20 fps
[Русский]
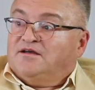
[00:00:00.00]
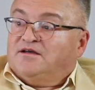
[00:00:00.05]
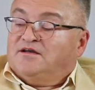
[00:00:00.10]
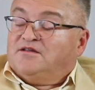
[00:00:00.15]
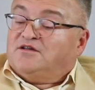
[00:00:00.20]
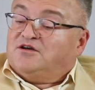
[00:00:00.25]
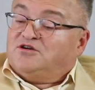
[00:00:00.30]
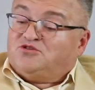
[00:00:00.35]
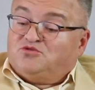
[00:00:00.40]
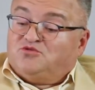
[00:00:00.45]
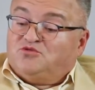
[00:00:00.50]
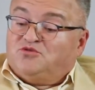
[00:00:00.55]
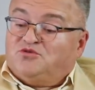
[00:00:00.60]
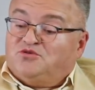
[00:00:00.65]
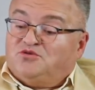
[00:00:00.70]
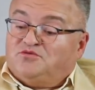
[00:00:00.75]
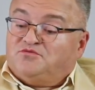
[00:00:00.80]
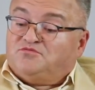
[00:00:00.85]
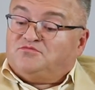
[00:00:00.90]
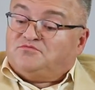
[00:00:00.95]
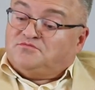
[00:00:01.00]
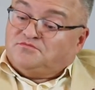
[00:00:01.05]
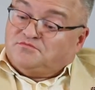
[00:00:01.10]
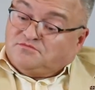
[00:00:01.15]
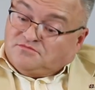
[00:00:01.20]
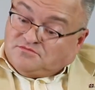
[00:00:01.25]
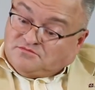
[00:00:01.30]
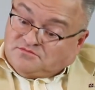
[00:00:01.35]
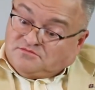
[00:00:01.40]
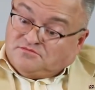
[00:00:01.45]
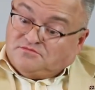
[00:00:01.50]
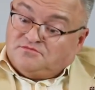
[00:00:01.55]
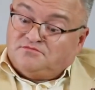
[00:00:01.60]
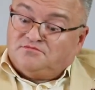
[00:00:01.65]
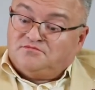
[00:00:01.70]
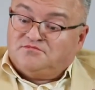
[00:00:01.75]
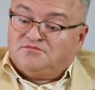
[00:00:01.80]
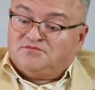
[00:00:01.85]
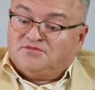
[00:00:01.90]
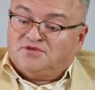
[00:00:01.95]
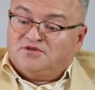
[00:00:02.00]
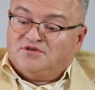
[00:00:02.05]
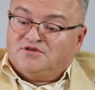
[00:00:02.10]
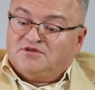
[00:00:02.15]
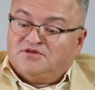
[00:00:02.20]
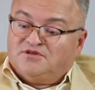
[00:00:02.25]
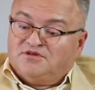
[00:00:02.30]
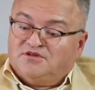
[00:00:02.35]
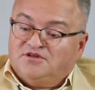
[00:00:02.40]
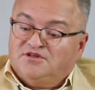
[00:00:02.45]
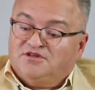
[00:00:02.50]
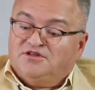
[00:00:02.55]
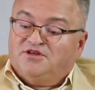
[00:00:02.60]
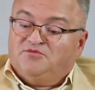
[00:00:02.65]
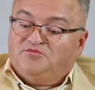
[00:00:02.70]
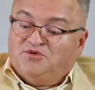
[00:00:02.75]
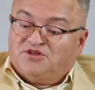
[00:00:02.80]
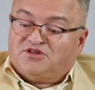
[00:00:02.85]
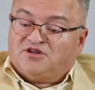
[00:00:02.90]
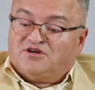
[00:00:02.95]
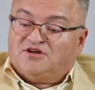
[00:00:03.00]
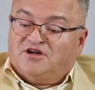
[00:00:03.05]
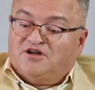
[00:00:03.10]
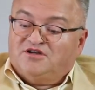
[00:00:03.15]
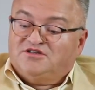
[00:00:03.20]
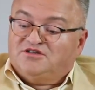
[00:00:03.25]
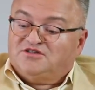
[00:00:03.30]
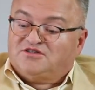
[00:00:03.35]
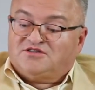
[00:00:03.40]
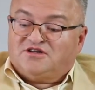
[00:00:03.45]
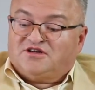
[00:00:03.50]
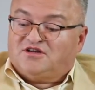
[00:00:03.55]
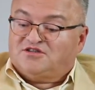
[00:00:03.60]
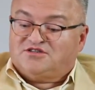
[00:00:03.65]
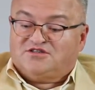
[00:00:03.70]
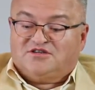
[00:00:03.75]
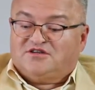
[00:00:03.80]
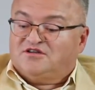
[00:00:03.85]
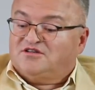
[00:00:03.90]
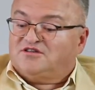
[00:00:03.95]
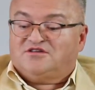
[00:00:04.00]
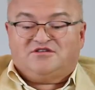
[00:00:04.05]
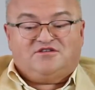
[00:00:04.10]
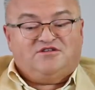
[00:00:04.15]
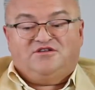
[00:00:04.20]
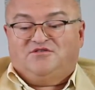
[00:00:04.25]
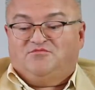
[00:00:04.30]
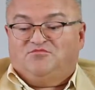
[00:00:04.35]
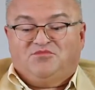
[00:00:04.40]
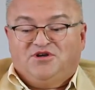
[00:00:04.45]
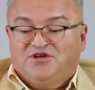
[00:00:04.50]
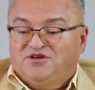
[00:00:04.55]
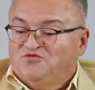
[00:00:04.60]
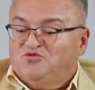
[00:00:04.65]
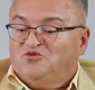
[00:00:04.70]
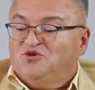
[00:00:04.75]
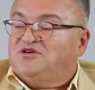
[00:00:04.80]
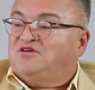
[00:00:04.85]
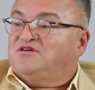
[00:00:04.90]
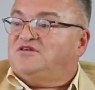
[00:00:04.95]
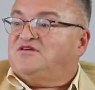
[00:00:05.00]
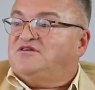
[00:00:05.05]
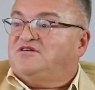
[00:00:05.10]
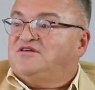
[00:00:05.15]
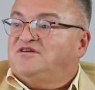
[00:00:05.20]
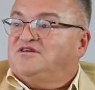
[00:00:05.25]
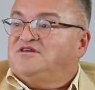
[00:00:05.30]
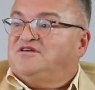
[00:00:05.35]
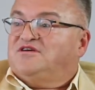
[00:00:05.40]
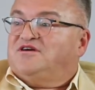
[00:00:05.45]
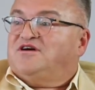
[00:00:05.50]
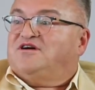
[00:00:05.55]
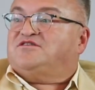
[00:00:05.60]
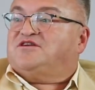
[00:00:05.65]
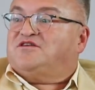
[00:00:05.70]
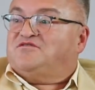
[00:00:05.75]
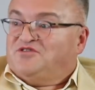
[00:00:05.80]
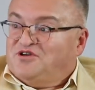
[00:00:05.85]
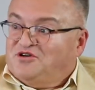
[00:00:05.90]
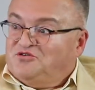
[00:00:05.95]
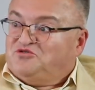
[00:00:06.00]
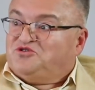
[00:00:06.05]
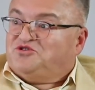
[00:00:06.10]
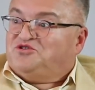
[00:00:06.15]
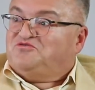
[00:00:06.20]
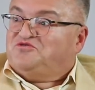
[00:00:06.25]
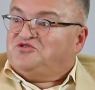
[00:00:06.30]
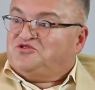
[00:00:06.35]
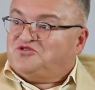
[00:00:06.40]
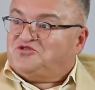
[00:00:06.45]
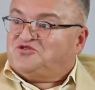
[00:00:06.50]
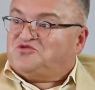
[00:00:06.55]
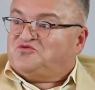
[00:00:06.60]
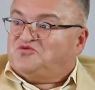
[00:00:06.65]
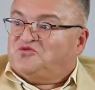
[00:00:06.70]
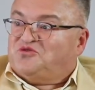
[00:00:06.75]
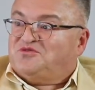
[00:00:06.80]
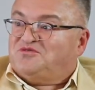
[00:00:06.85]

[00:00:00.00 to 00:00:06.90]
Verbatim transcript: Так что ингибитор холинестеразы – это не боевое отравляющее вещество.